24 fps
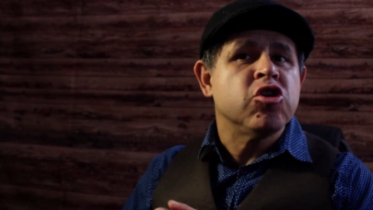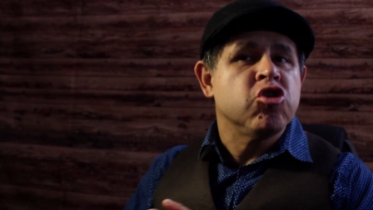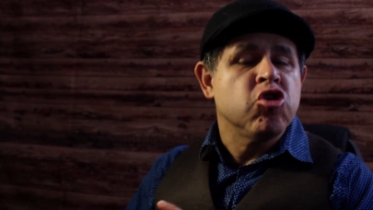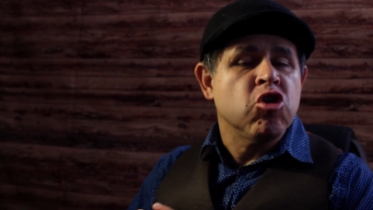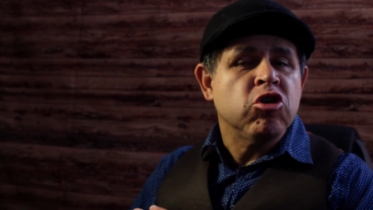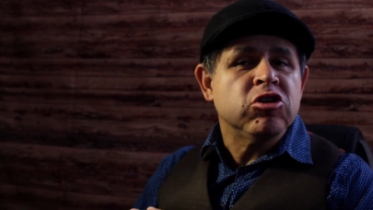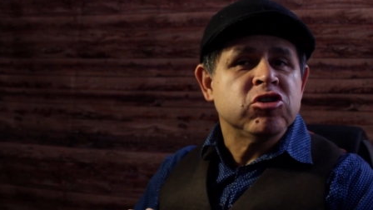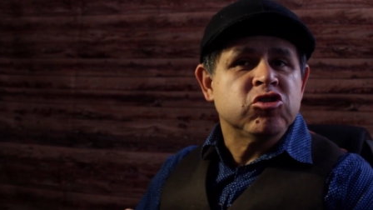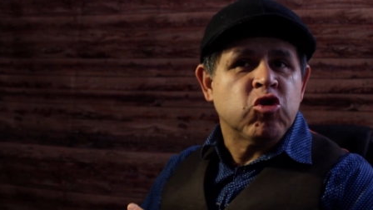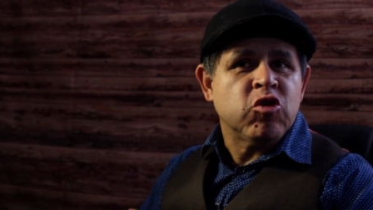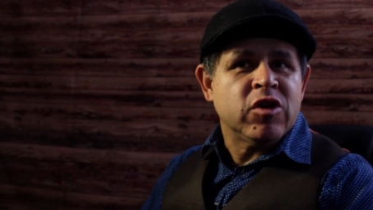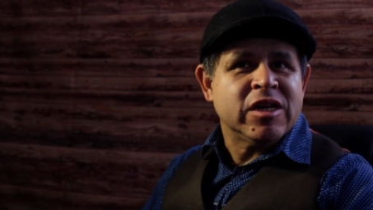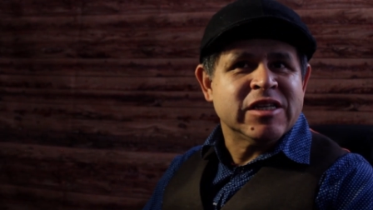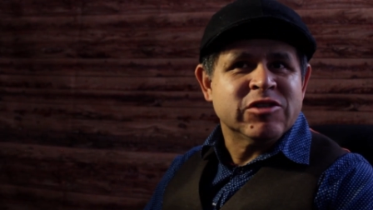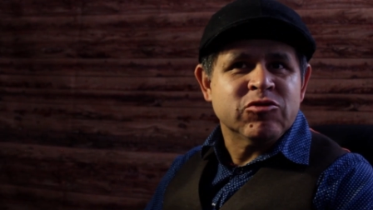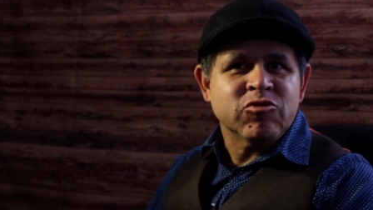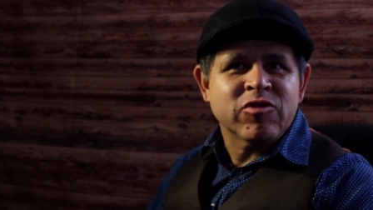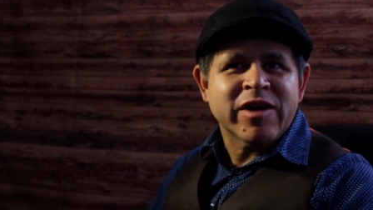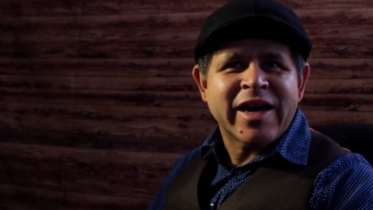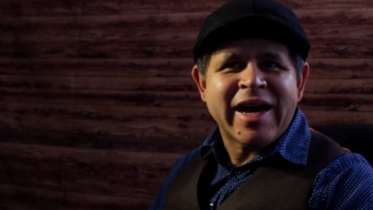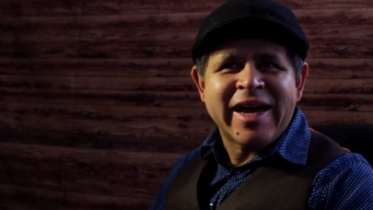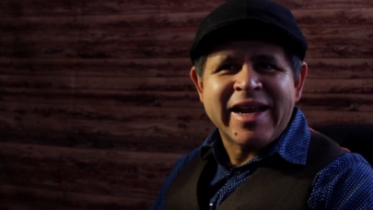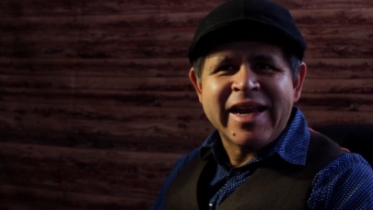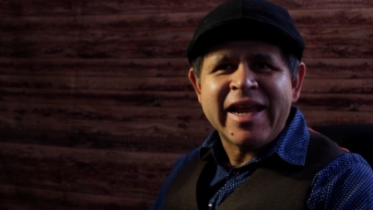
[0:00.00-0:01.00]
no solo es
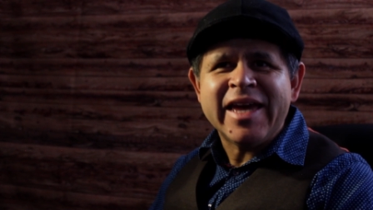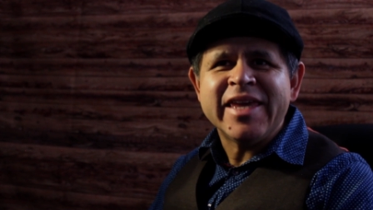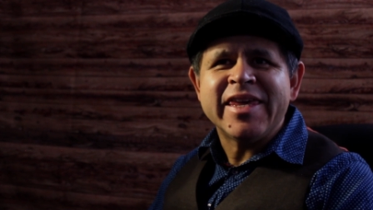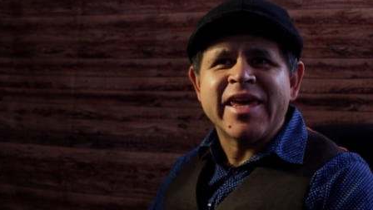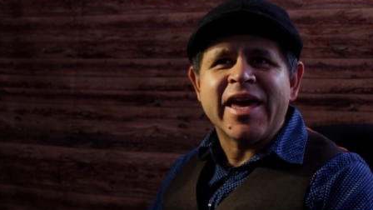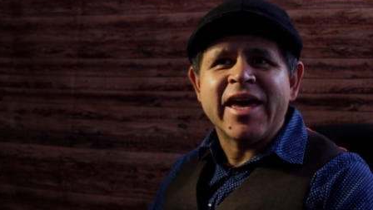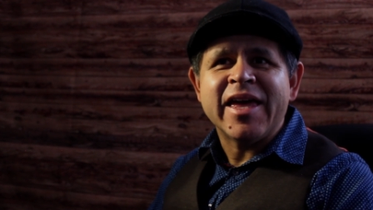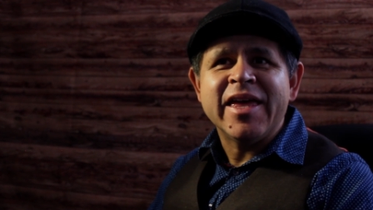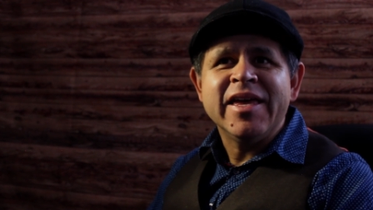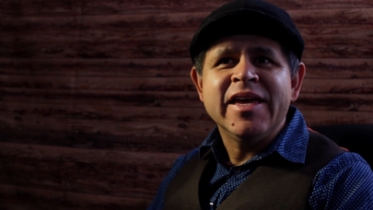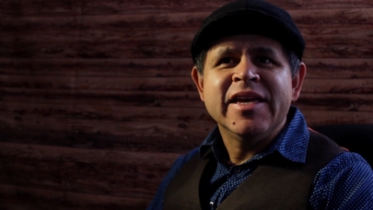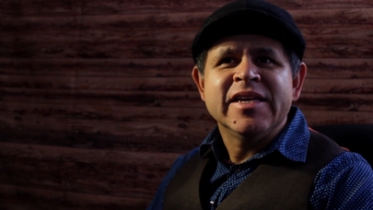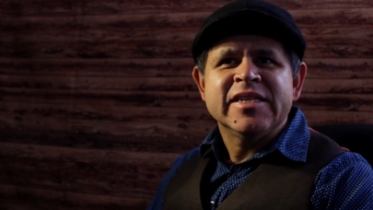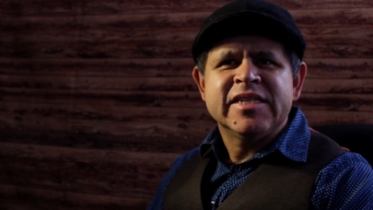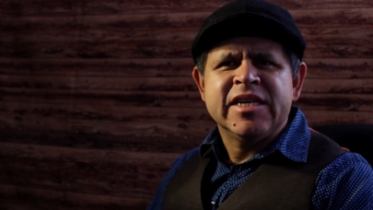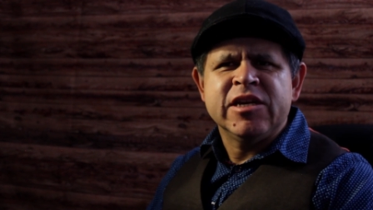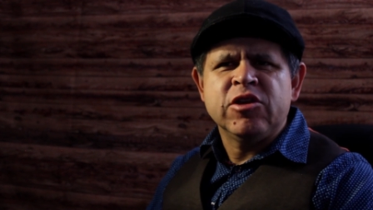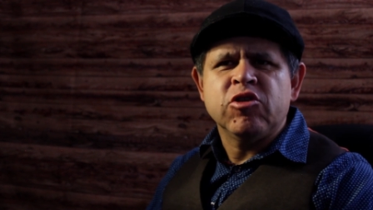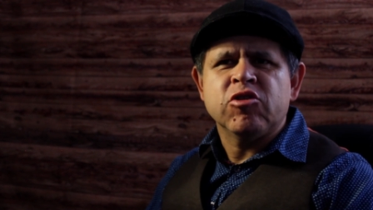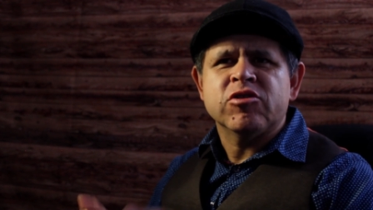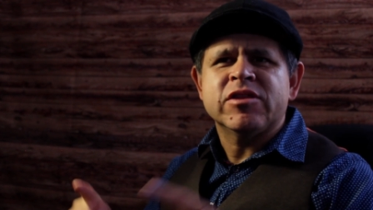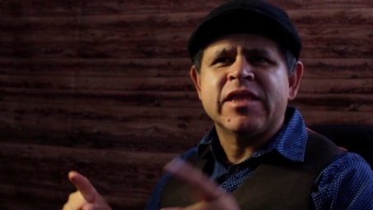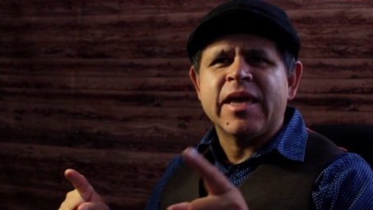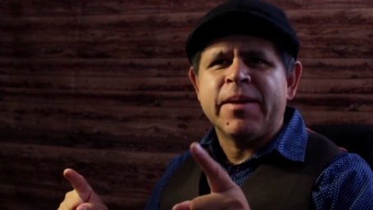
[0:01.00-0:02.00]
un canalla,
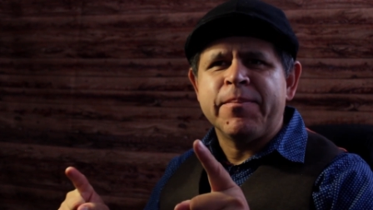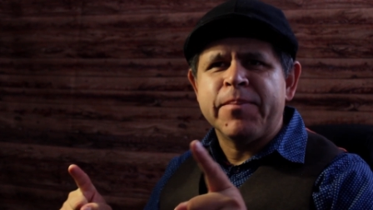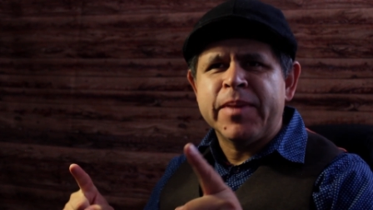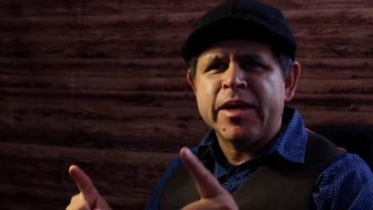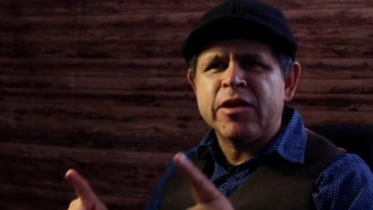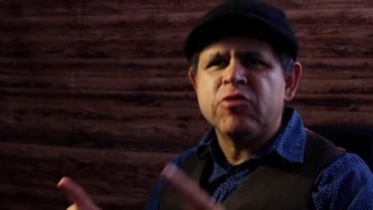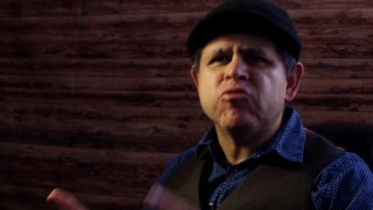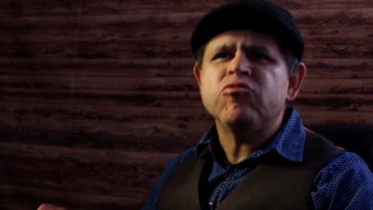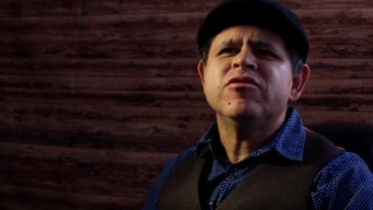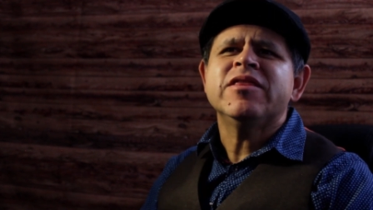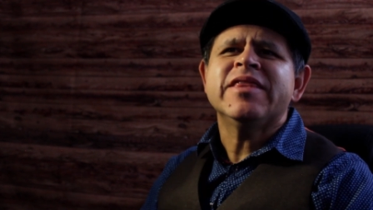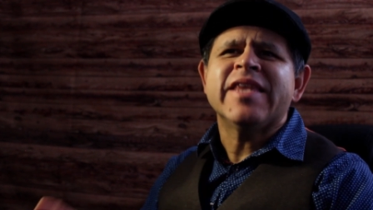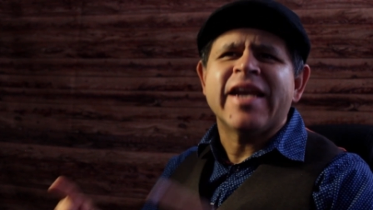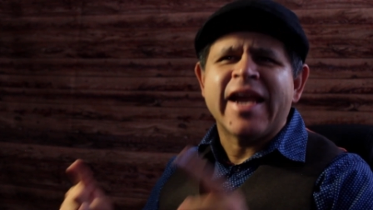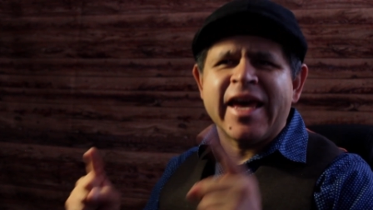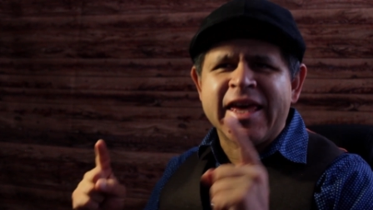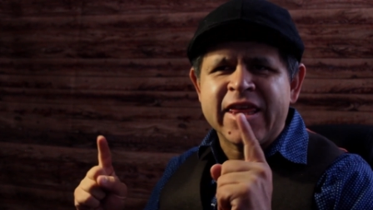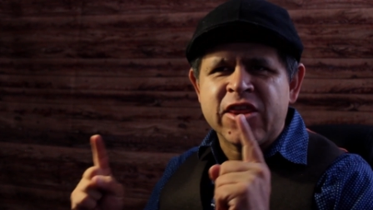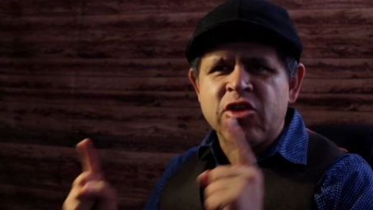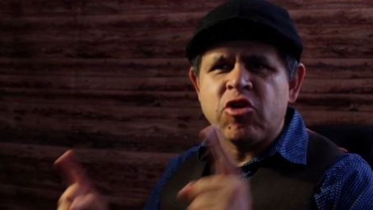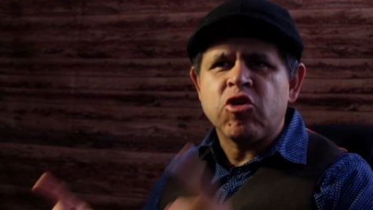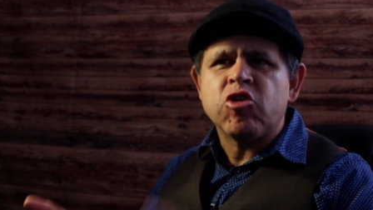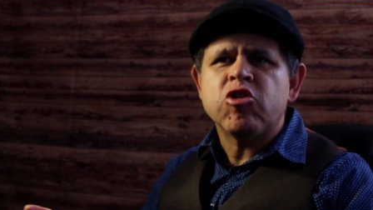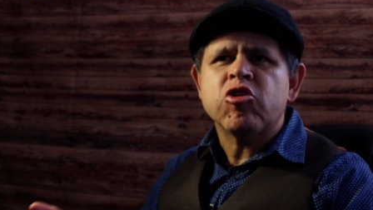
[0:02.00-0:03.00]
sino también un
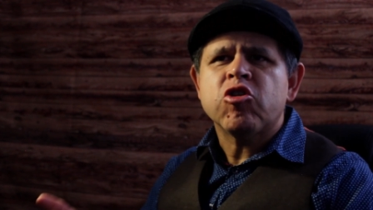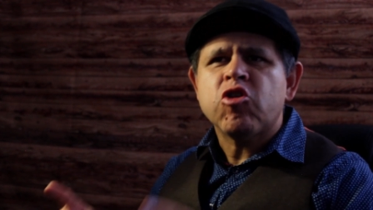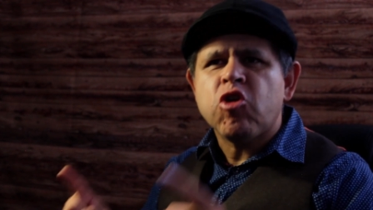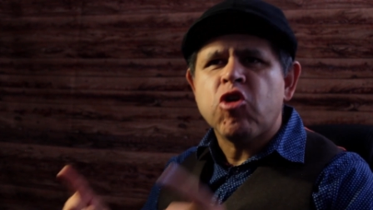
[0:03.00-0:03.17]
traidor